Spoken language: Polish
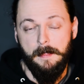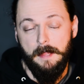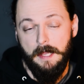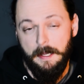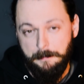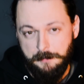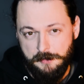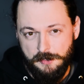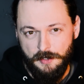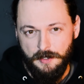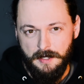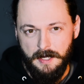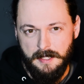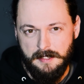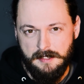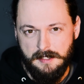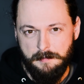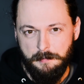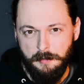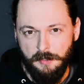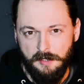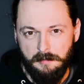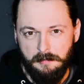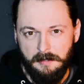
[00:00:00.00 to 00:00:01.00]
a przy
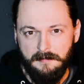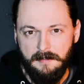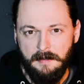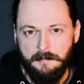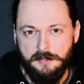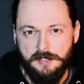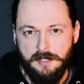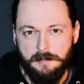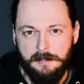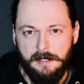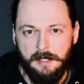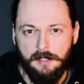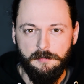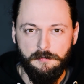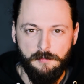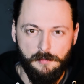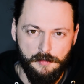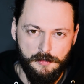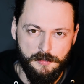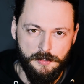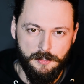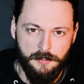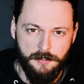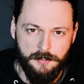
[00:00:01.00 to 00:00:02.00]
okazji podoba Wam się moja
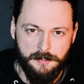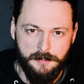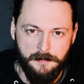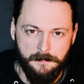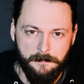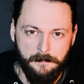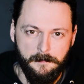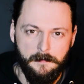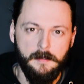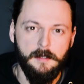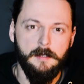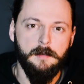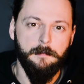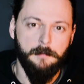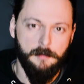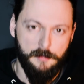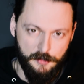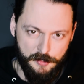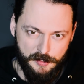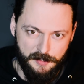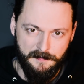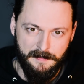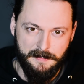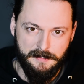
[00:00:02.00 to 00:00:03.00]
twórczość,
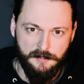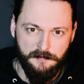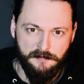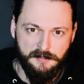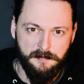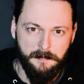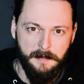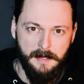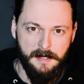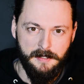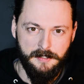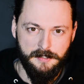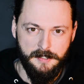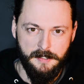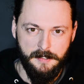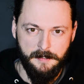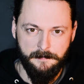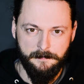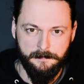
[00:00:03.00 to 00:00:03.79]
proszę Was o wsparcie.